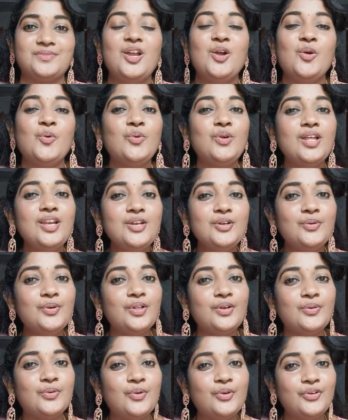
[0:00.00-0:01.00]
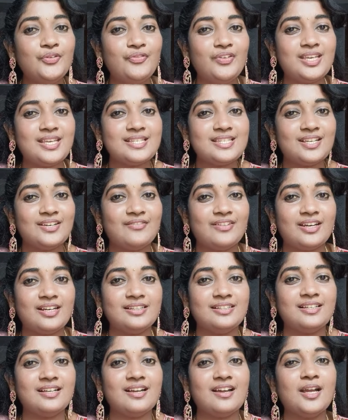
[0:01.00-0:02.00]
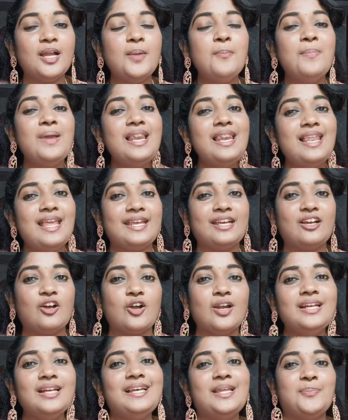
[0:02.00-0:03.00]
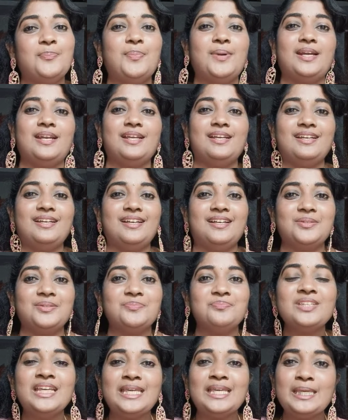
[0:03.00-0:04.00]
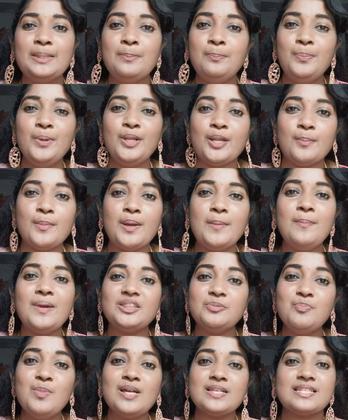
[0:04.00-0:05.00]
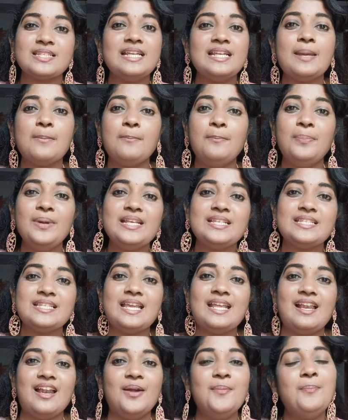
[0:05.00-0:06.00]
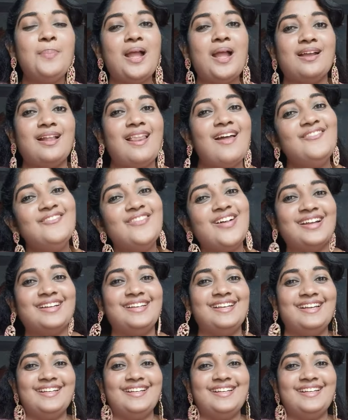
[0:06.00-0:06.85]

உடனுக்குடன் நோட்டிஃபிகேஷன் வர்றதுக்காக பெல் ஐக்கானை கிளிக் பண்ணுங்க இப்போ நம்ம பத்மாசனம் எப்படி செய்யலான்னு பார்க்கலாம் வாங்க